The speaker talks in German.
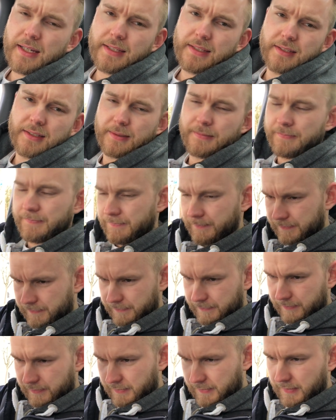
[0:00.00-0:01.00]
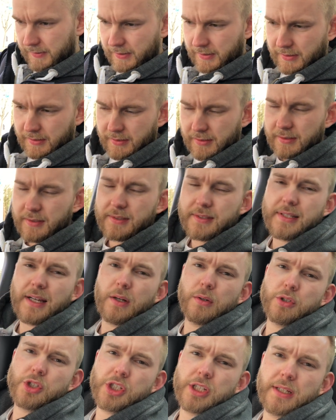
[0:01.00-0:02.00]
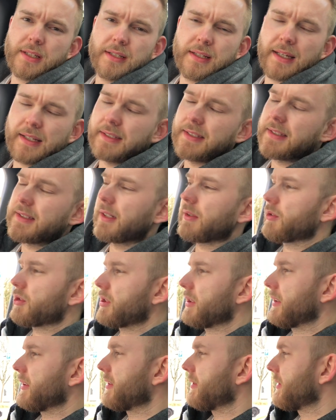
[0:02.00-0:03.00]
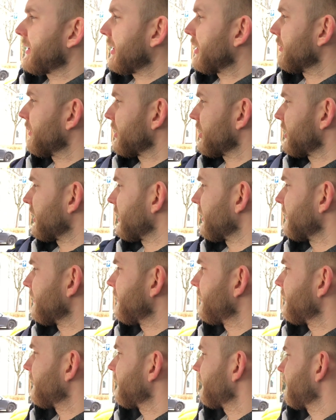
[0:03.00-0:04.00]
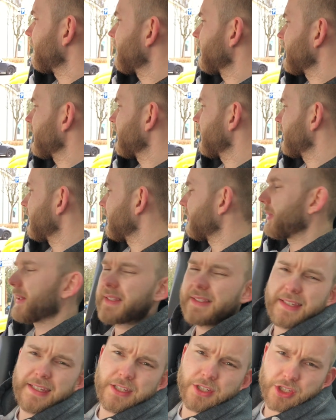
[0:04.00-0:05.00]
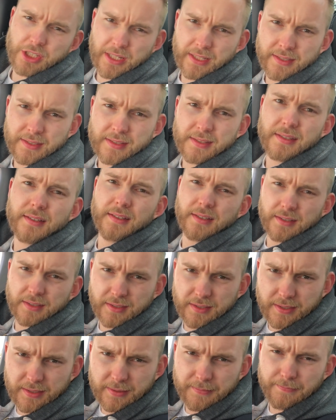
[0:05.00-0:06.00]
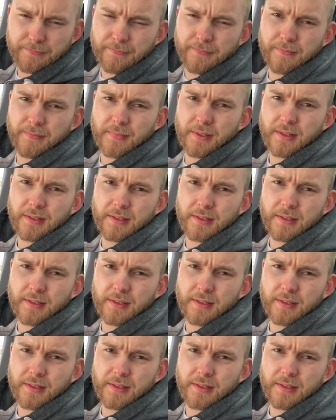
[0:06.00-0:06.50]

hier Tachostand, ach nicht Tachostand, sag doch mal schnell. Benzinstand ähm,